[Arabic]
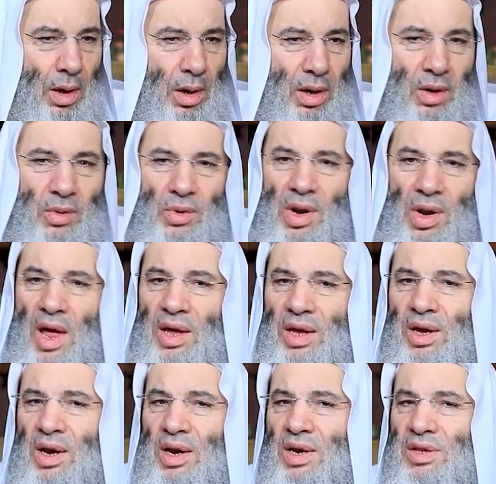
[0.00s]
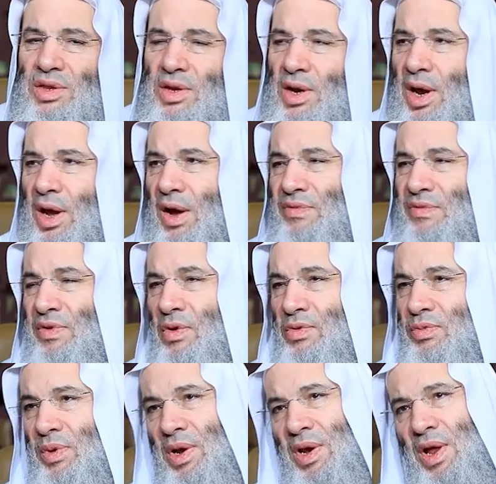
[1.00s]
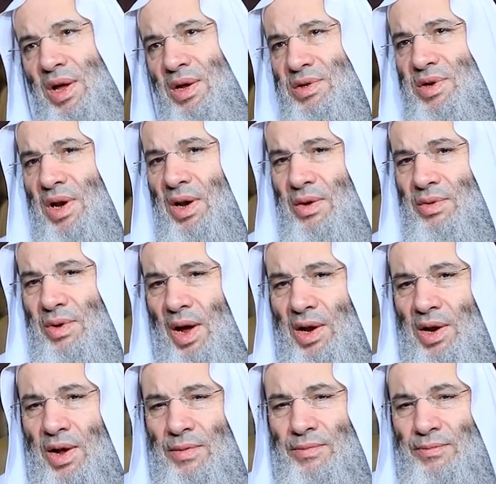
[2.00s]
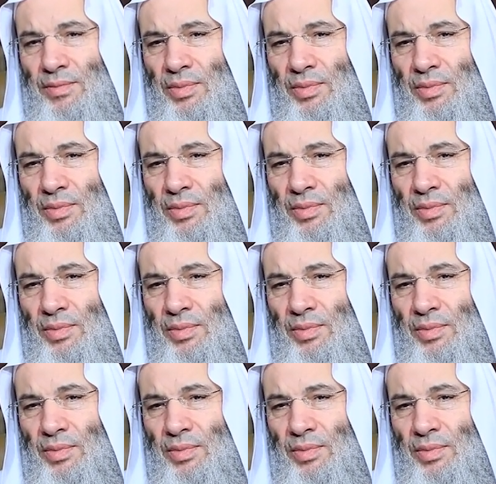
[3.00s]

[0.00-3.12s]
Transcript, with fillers: لأولئك الذين كفروا بالله جل وعلا